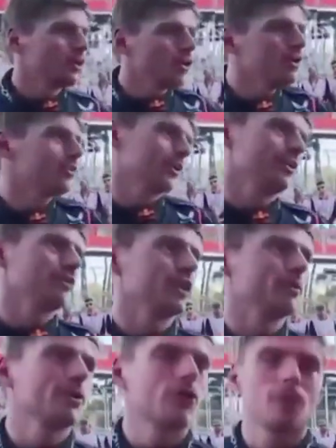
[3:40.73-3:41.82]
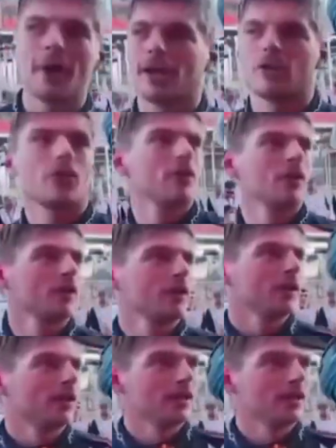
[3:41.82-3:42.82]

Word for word: pedir disculpas a Verstappen por el toque